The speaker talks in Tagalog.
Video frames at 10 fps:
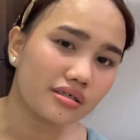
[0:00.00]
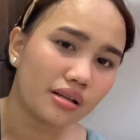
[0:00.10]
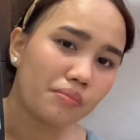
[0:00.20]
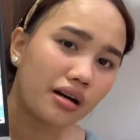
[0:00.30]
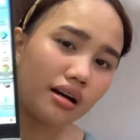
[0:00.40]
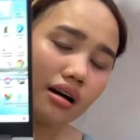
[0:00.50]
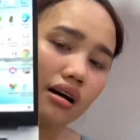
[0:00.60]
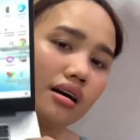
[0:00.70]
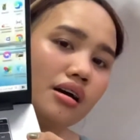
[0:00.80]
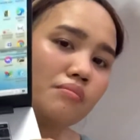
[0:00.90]
Napaka,
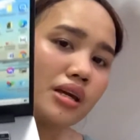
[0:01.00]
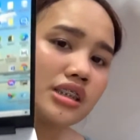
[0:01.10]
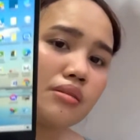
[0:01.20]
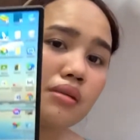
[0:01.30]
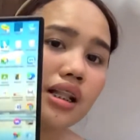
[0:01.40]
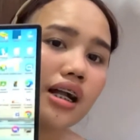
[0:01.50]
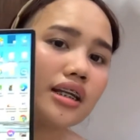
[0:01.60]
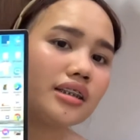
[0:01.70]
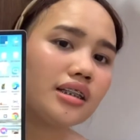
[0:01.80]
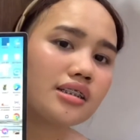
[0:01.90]
may
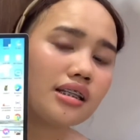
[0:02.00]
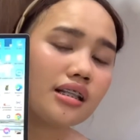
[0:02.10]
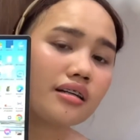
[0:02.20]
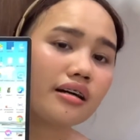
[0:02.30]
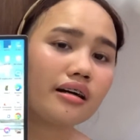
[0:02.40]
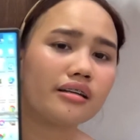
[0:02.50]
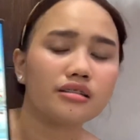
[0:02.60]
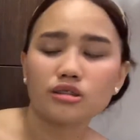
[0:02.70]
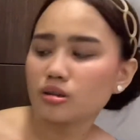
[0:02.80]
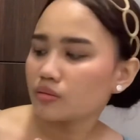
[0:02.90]
similarity na sila,
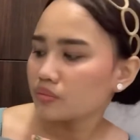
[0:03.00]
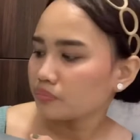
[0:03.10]
guys.